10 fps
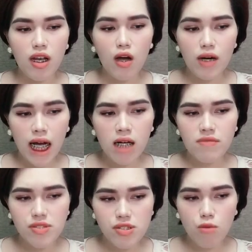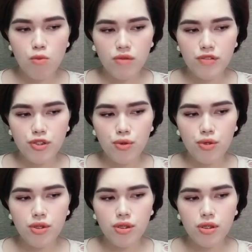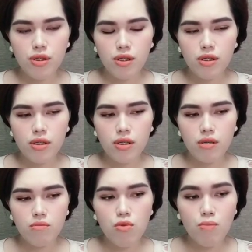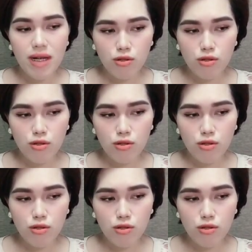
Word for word: lo lắng và sầu muộn vì tôi. Bố mẹ